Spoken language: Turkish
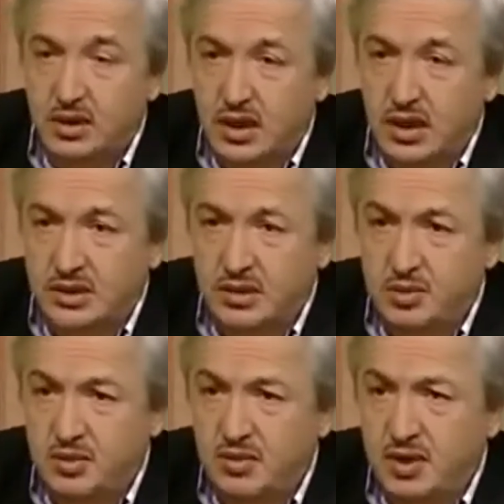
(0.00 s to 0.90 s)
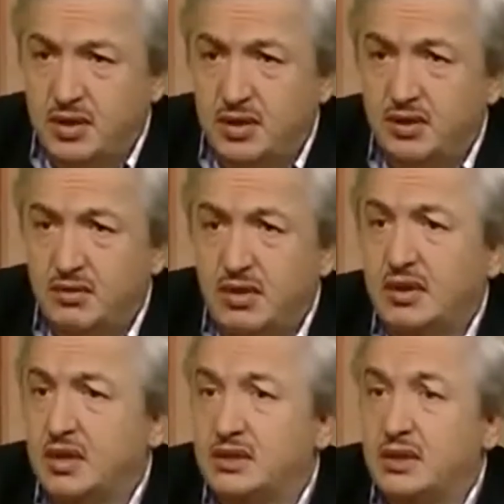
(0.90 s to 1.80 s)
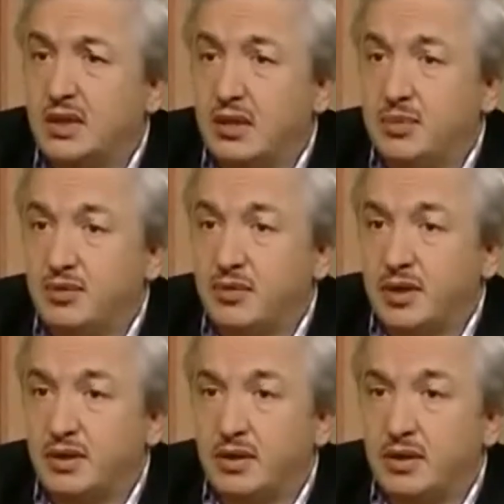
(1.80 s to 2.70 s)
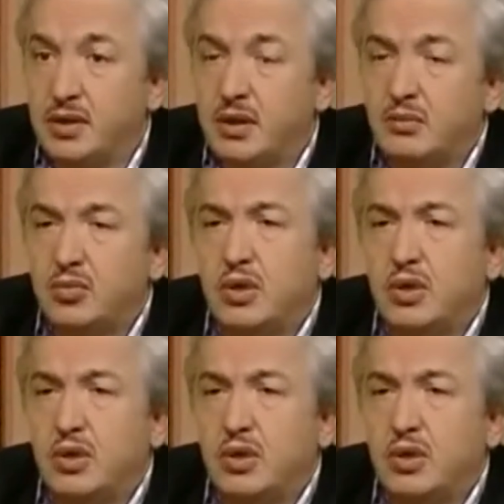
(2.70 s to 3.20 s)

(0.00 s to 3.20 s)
kıraat emri var ve tertil emri var. Evet.